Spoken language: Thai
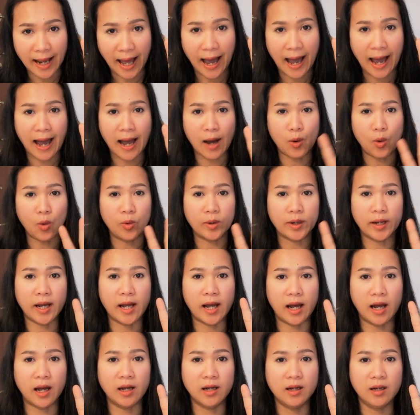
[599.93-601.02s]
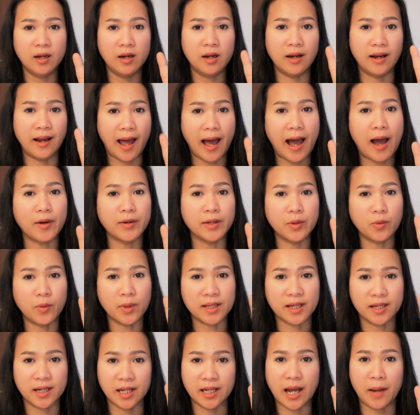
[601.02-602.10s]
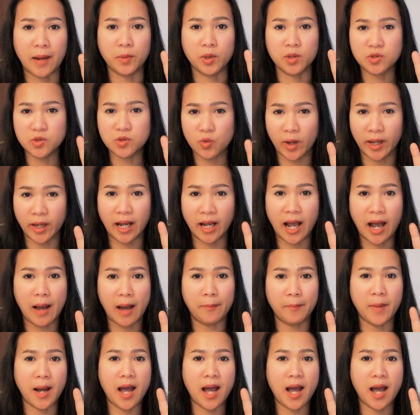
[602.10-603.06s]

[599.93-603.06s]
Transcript: ลาวนะคะลาวนี่วัฒนธรรมก็สวยงาม